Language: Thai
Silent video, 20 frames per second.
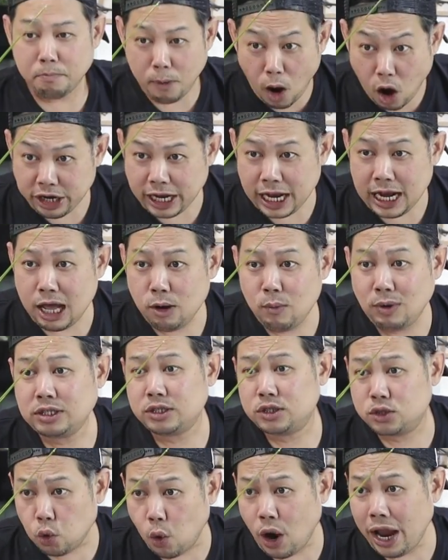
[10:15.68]
บอกได้เลยว่า
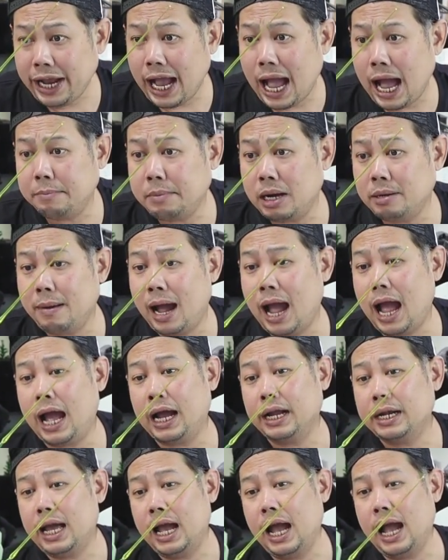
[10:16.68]
สวยงามมา
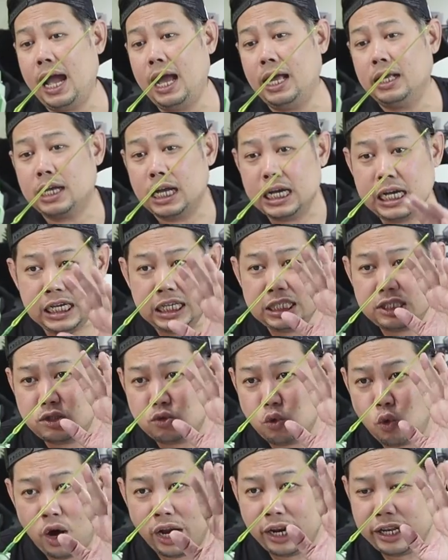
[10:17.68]
ก ๆ นะฮะ คือ
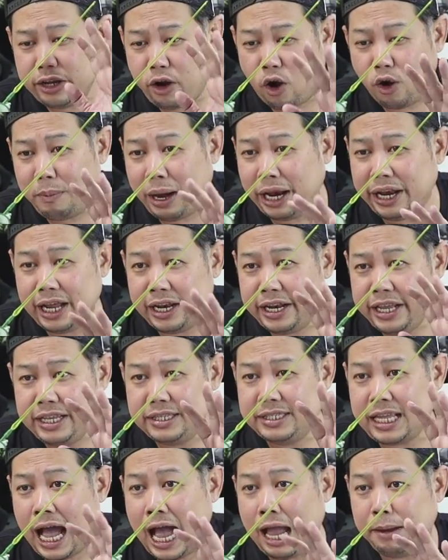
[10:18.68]
ตัวของมันเนี่ยดี
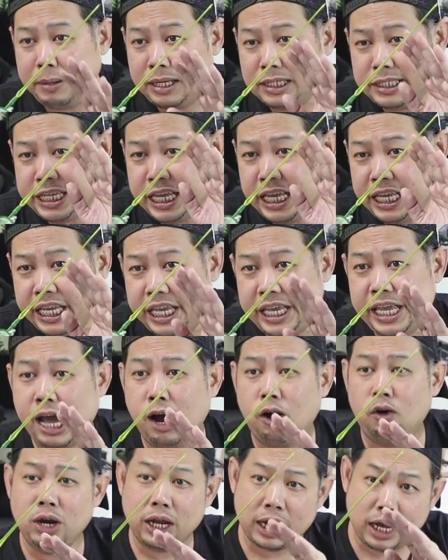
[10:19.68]
ไซน์เป็นสีเขี
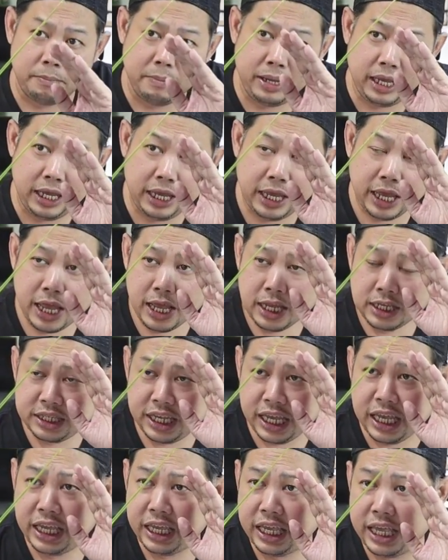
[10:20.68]
ยวแล้วก็มี
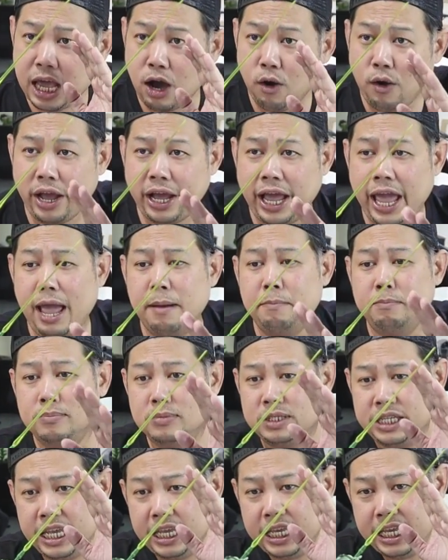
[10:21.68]
สีเขียวเข้ม
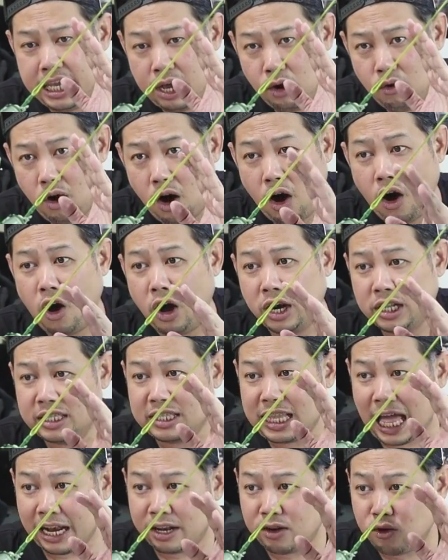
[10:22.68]
สีเขียวอ่อน
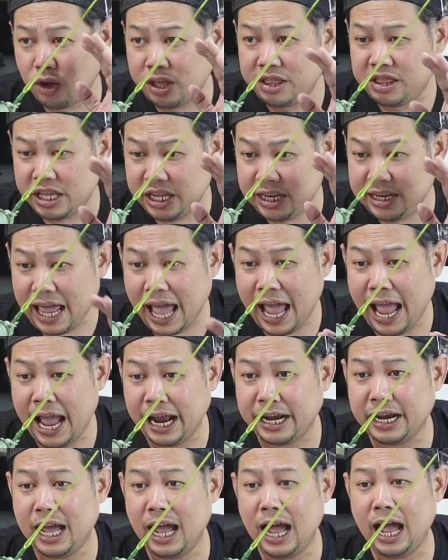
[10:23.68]
ตัดด้วยสีแด
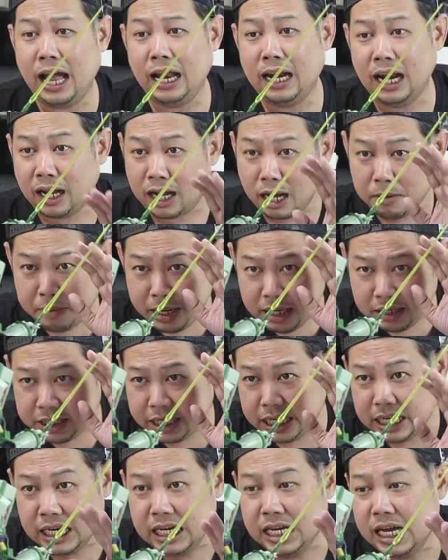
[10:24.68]
งนะฮะ แล้วก็มี
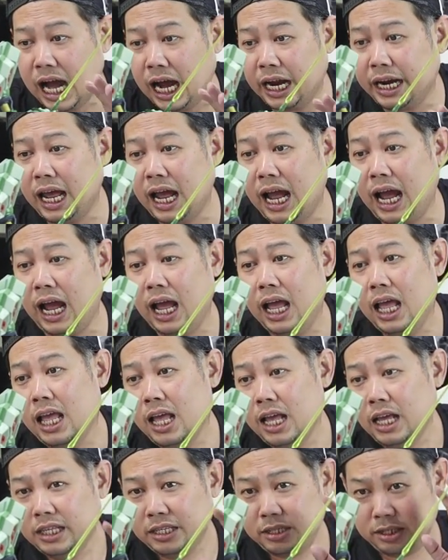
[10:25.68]
สีเหลืองนะฮะ
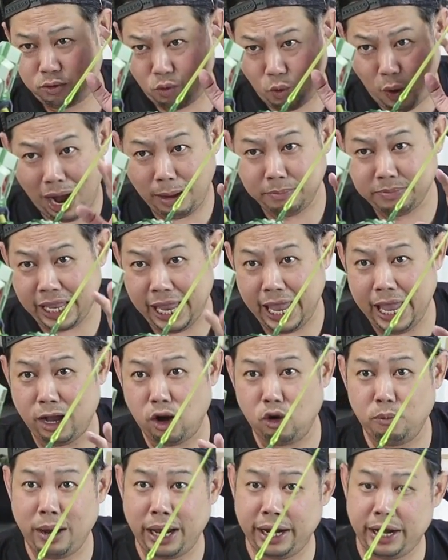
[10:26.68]
ความเท่
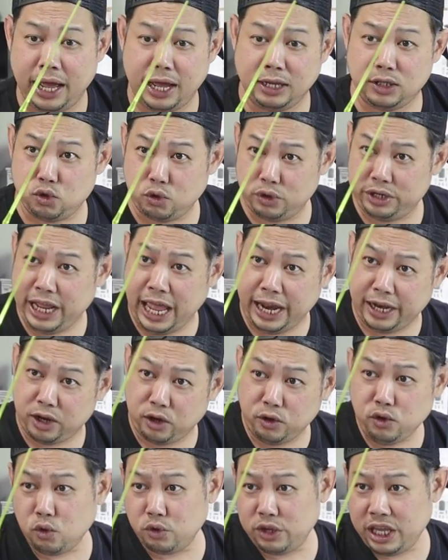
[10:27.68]
ของมันน่ะจุดเด่น
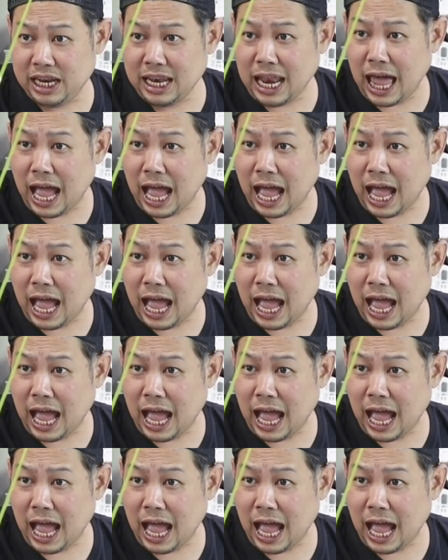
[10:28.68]
ก็อยู่ที่